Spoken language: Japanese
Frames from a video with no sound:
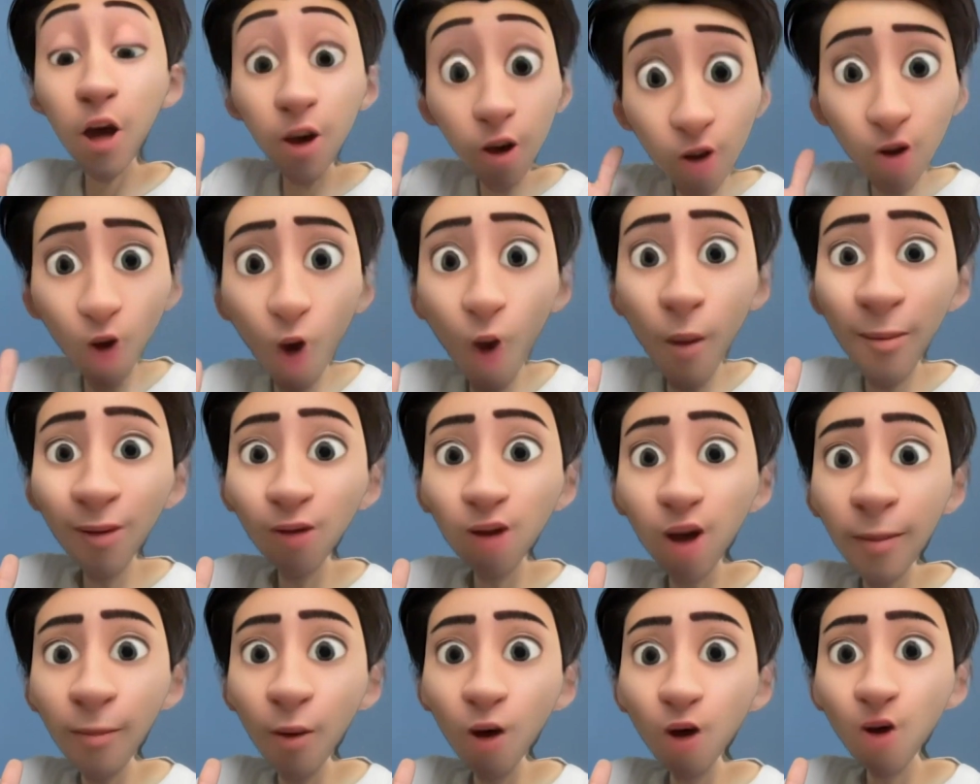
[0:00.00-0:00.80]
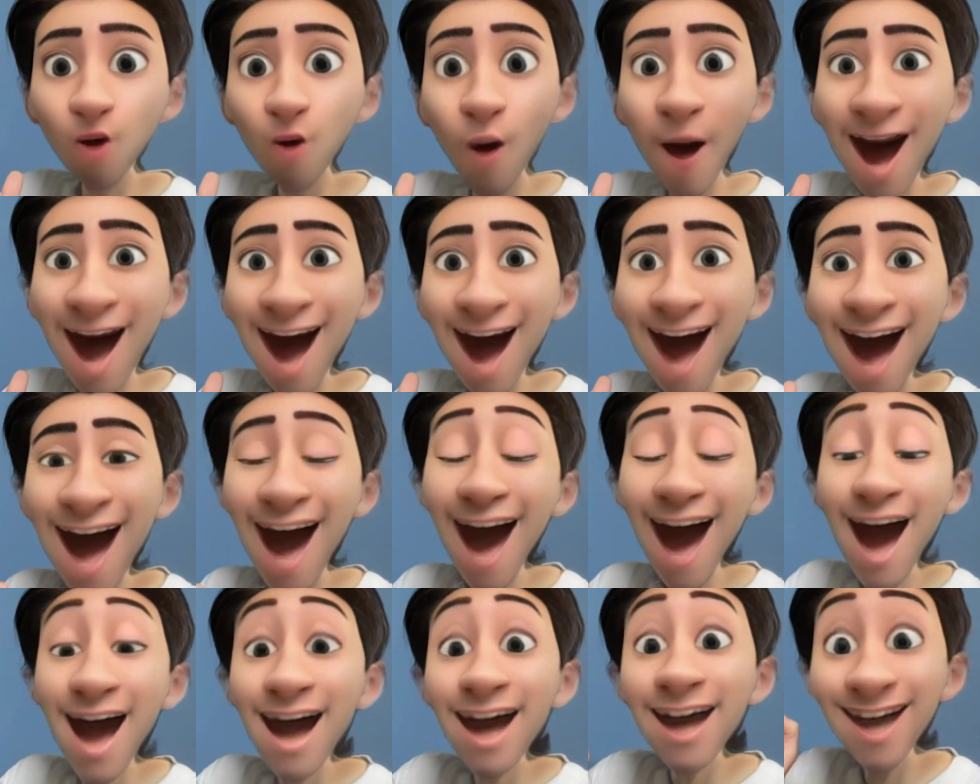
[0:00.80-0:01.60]
そう思った僕は
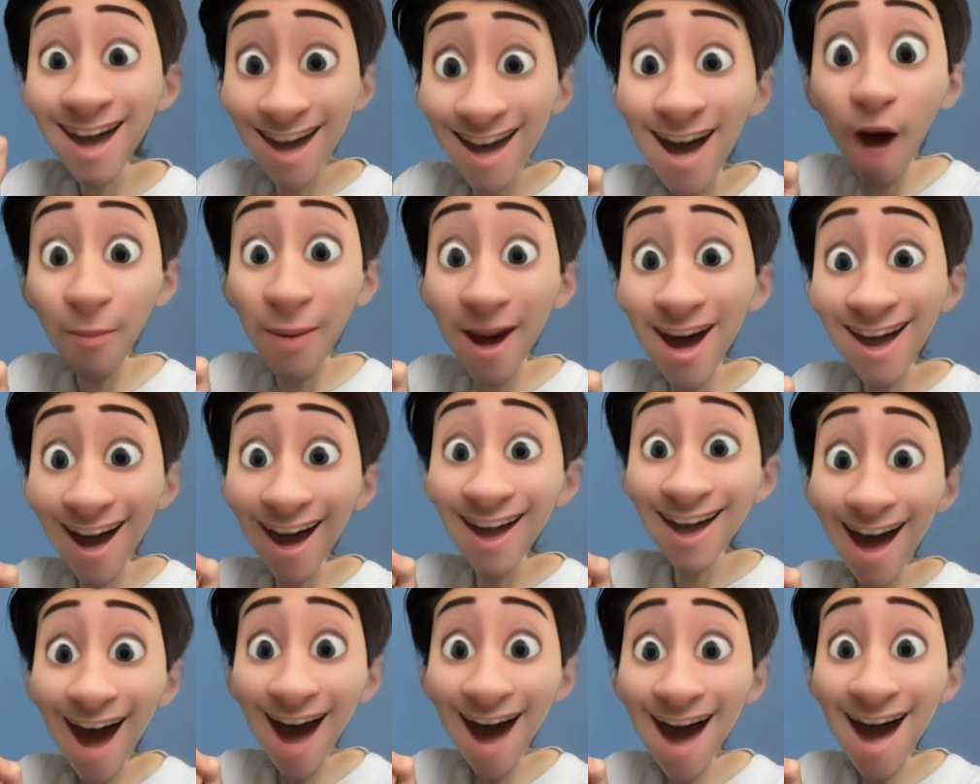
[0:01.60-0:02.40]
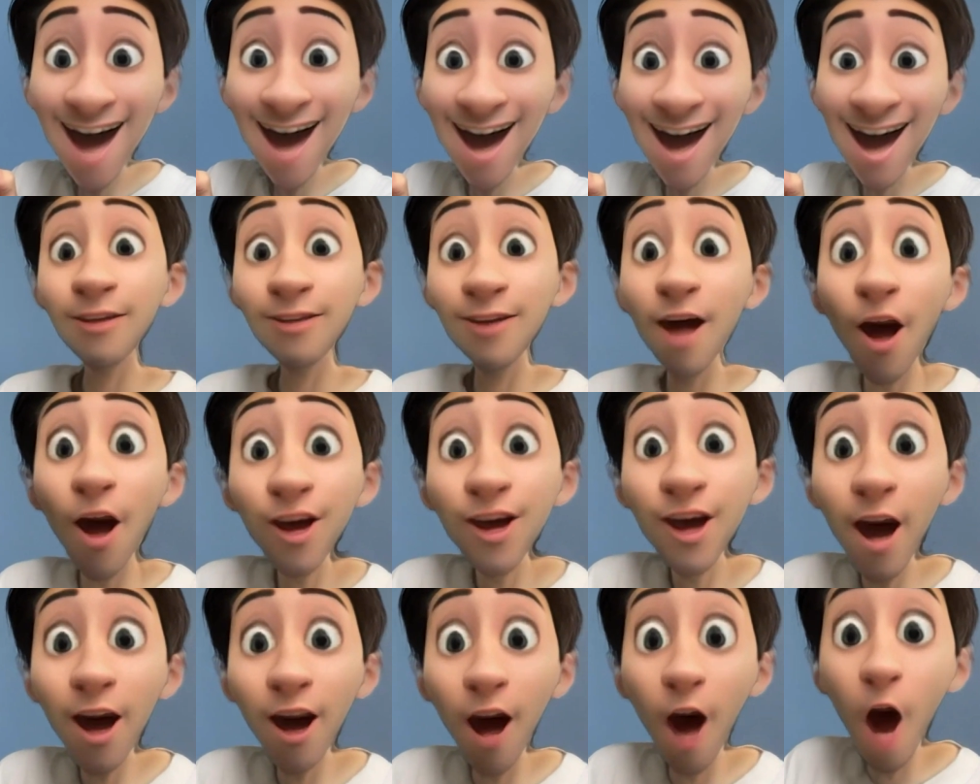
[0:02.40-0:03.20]
ひらめいたんだ
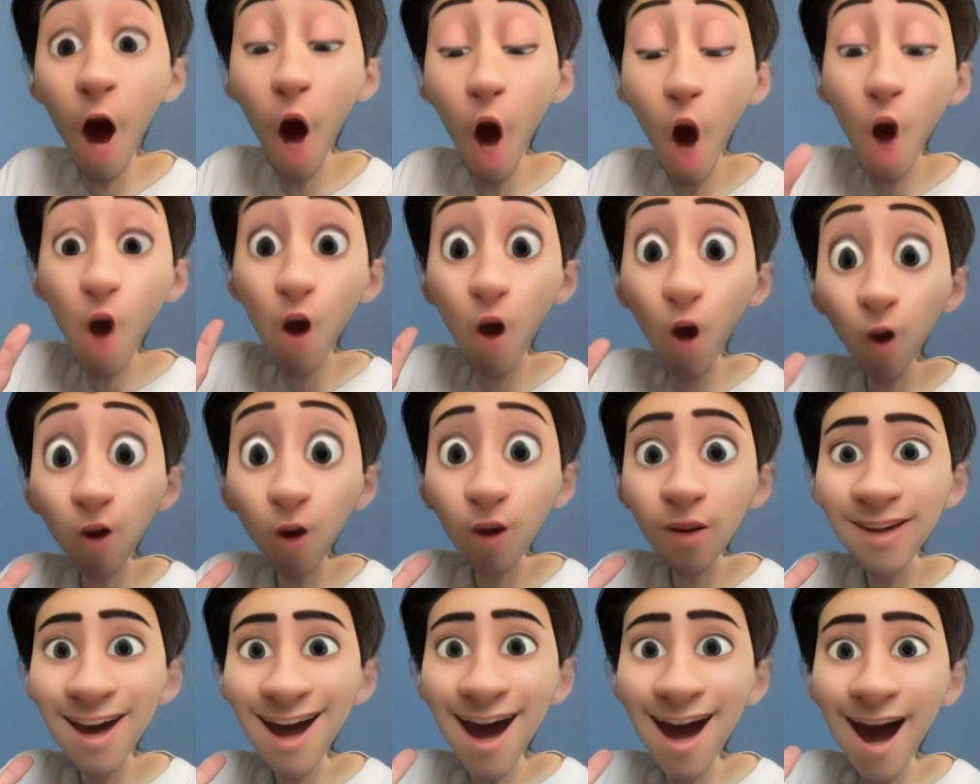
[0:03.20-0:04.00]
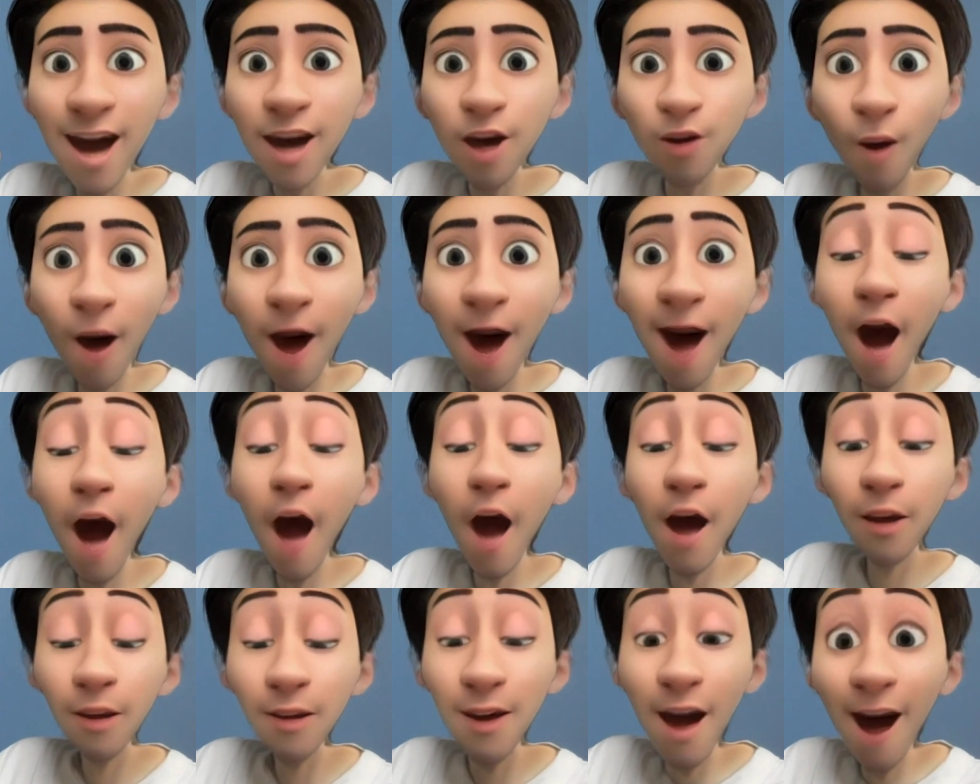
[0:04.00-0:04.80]
何やらこの世界には
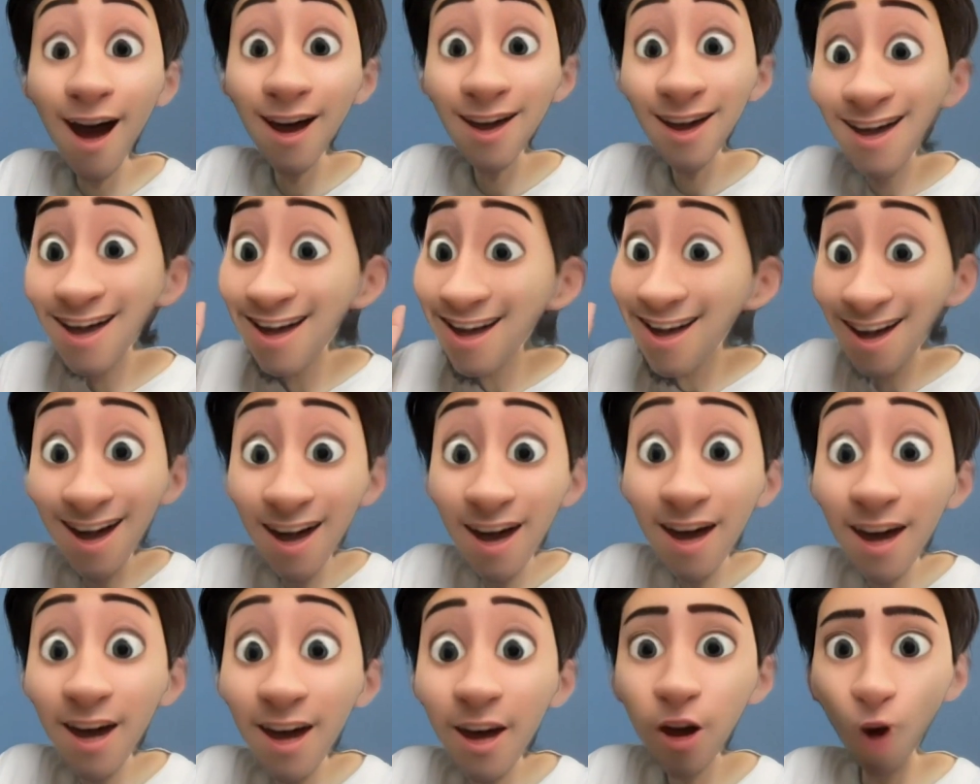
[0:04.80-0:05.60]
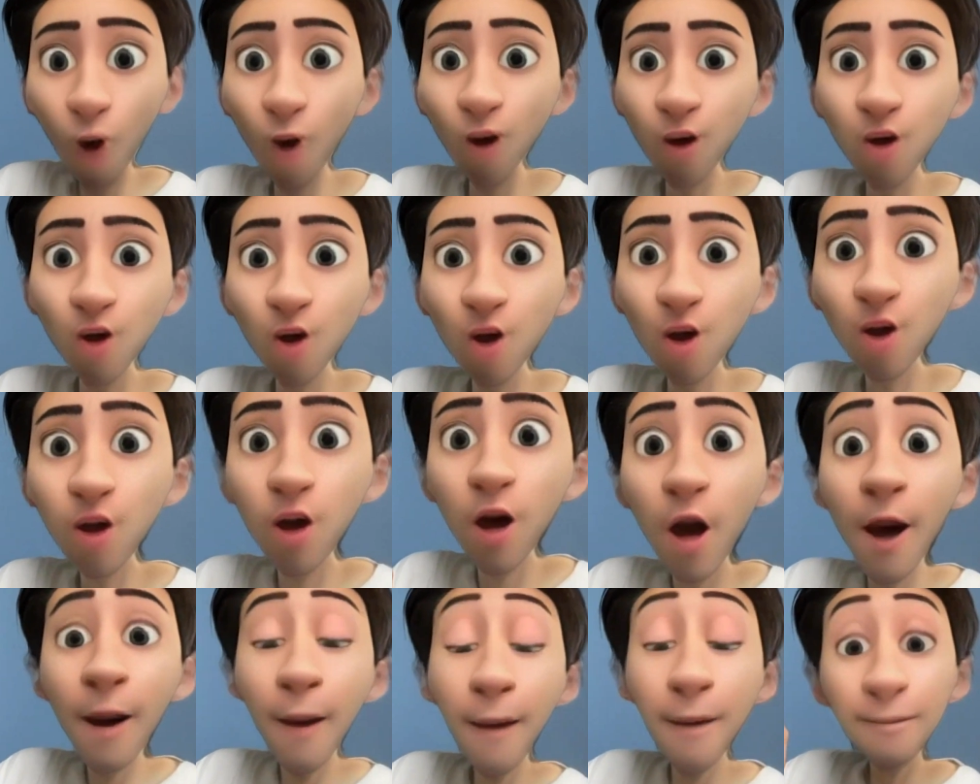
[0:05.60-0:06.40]
焼き印とい
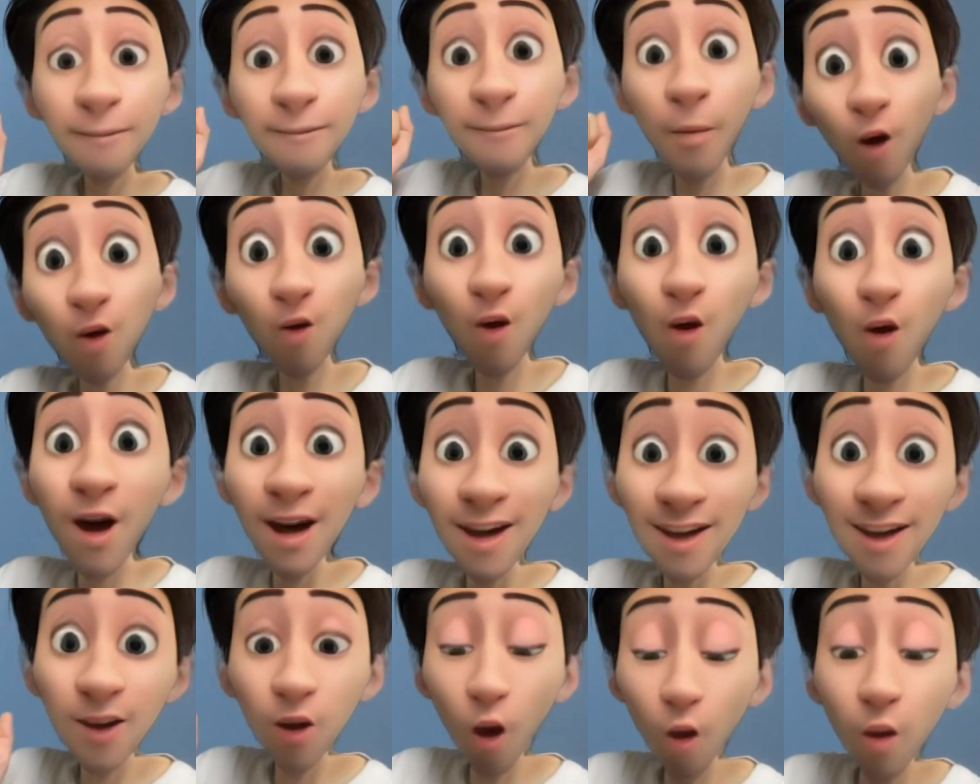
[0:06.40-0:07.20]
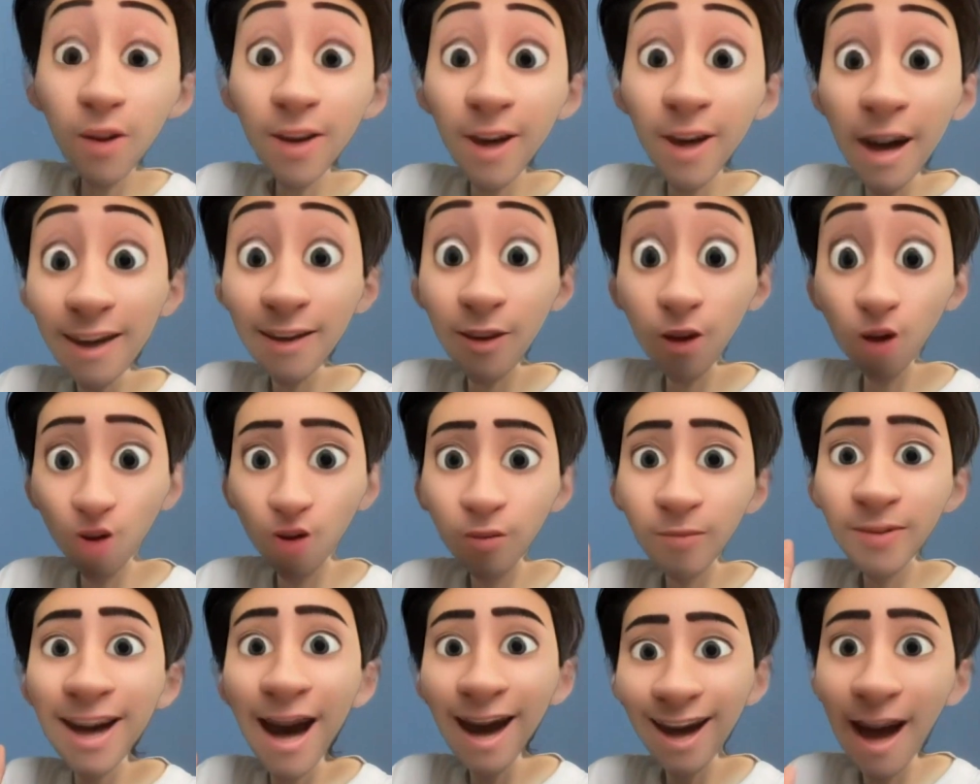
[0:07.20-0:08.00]
うものが存在す
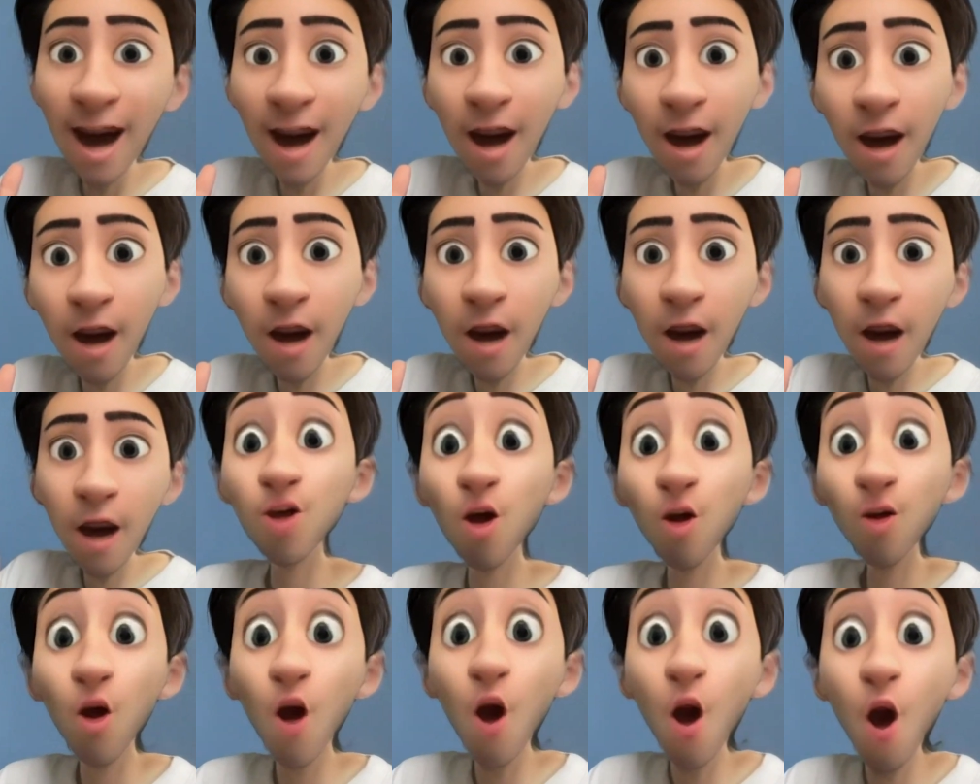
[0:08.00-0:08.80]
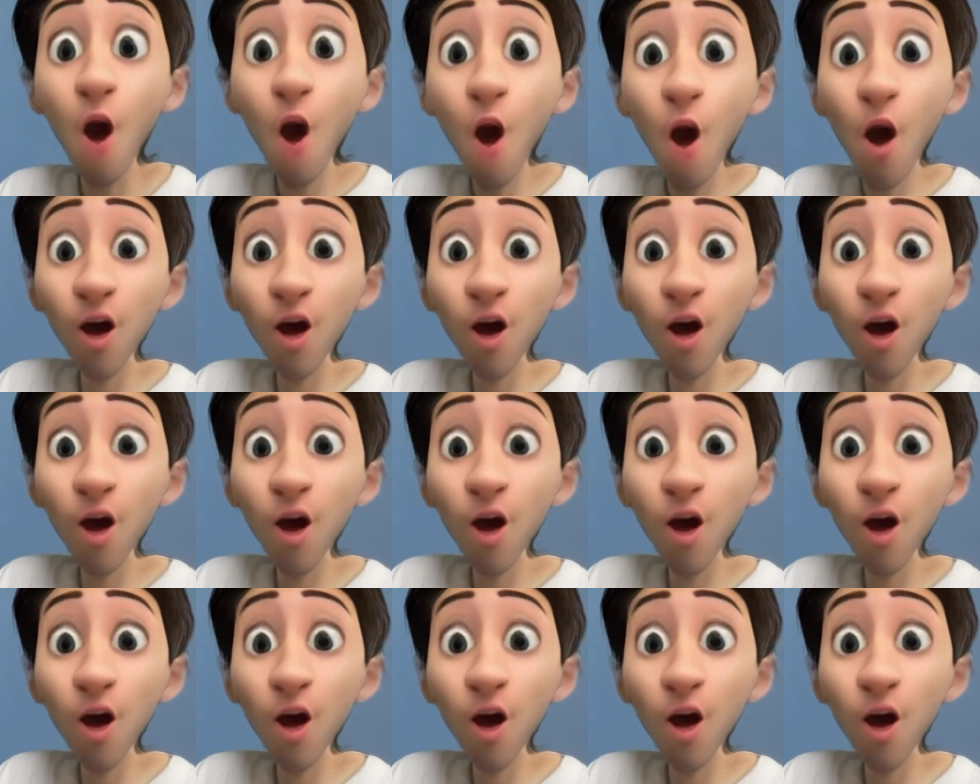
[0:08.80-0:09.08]
るみたいだその